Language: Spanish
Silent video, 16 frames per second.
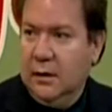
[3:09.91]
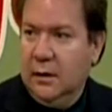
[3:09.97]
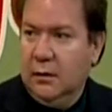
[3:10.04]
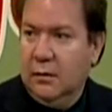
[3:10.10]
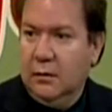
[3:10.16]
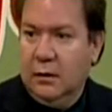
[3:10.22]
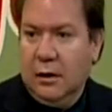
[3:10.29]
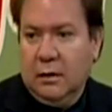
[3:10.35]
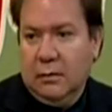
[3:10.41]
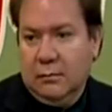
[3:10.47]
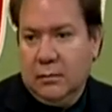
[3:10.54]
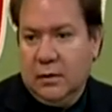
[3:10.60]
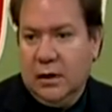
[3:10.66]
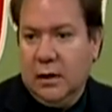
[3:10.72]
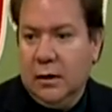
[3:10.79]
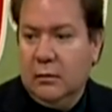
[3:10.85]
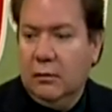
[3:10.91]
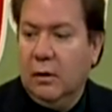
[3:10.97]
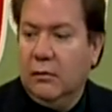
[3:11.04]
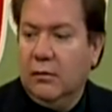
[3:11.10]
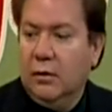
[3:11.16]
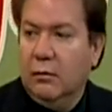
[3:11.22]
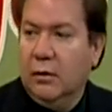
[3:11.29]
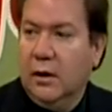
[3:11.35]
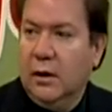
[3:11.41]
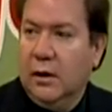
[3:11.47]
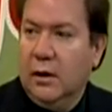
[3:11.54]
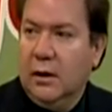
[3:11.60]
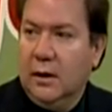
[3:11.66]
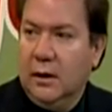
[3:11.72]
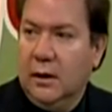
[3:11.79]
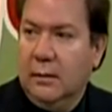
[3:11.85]
en donde tienen una figura
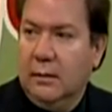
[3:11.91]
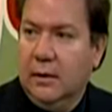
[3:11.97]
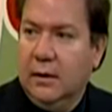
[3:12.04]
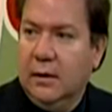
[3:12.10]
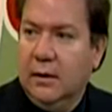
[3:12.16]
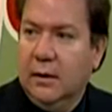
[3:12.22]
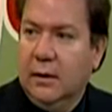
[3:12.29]
agradable.